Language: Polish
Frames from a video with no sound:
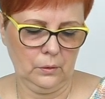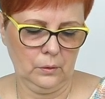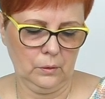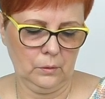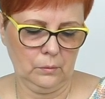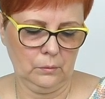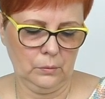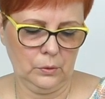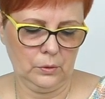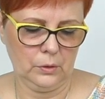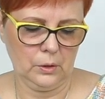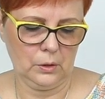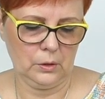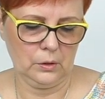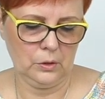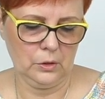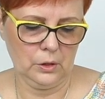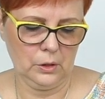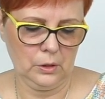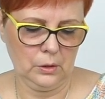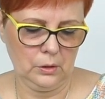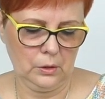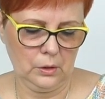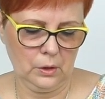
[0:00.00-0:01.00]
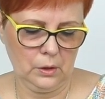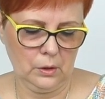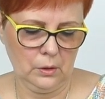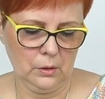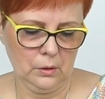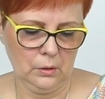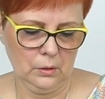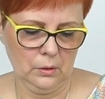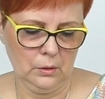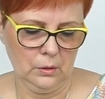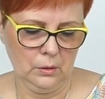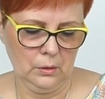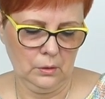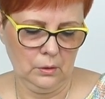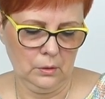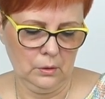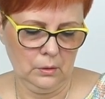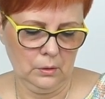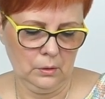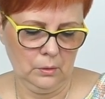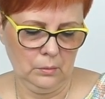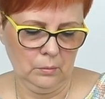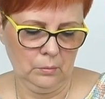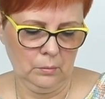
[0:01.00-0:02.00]
Bo te cienkie
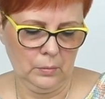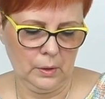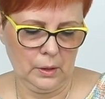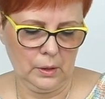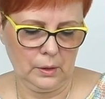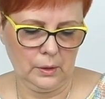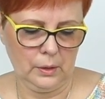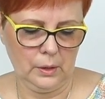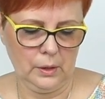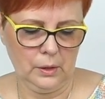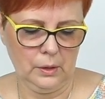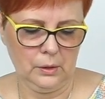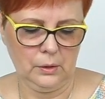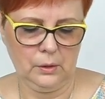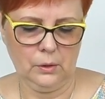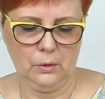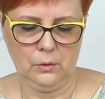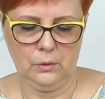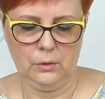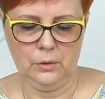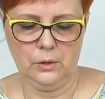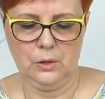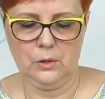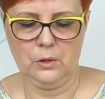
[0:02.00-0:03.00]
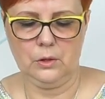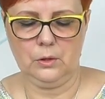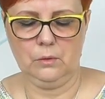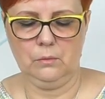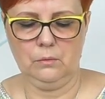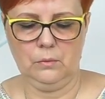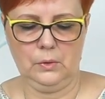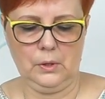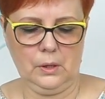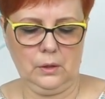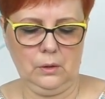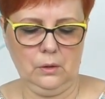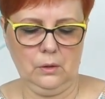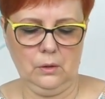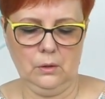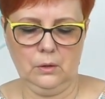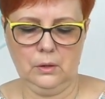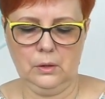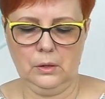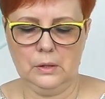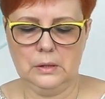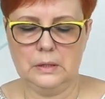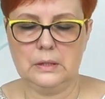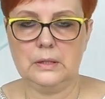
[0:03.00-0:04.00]
markery, to one się tak
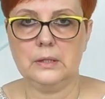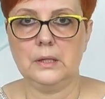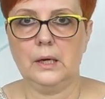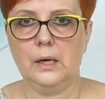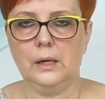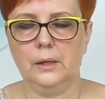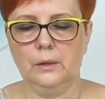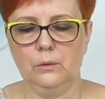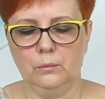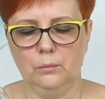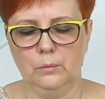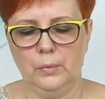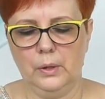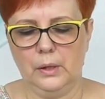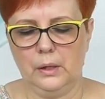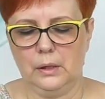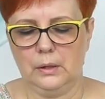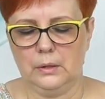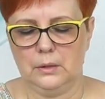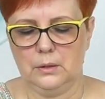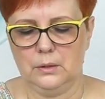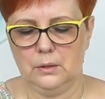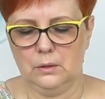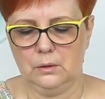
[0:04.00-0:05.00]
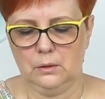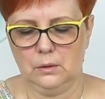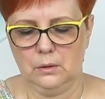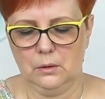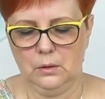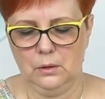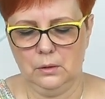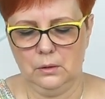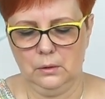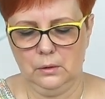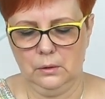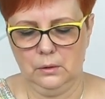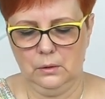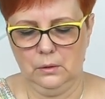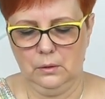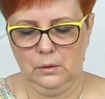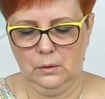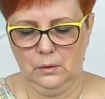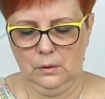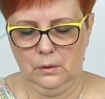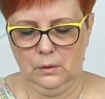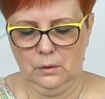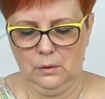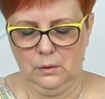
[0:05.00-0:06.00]
okręcają bardzo i,
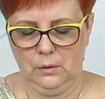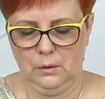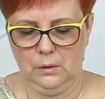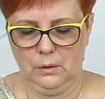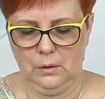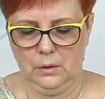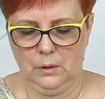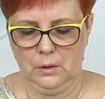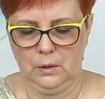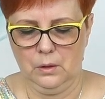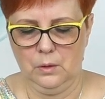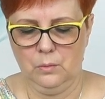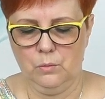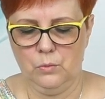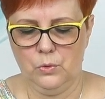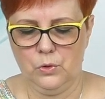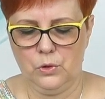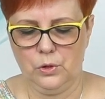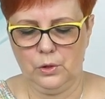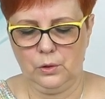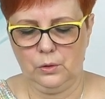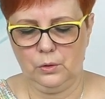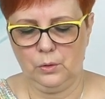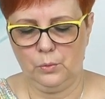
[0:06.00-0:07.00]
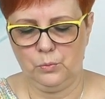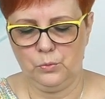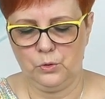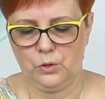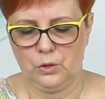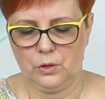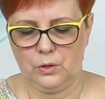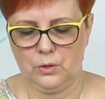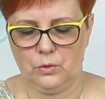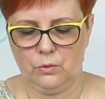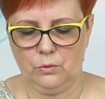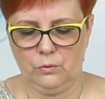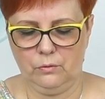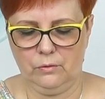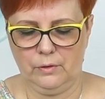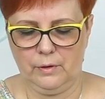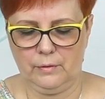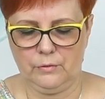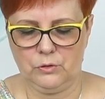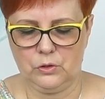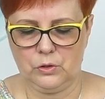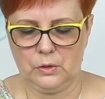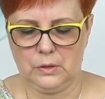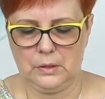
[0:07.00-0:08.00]
i mi się to
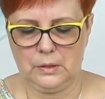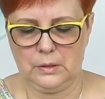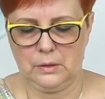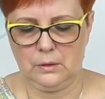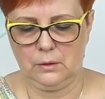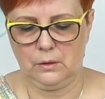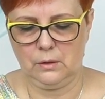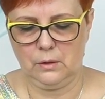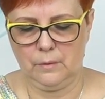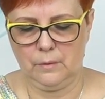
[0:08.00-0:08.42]
przesuwa wszystko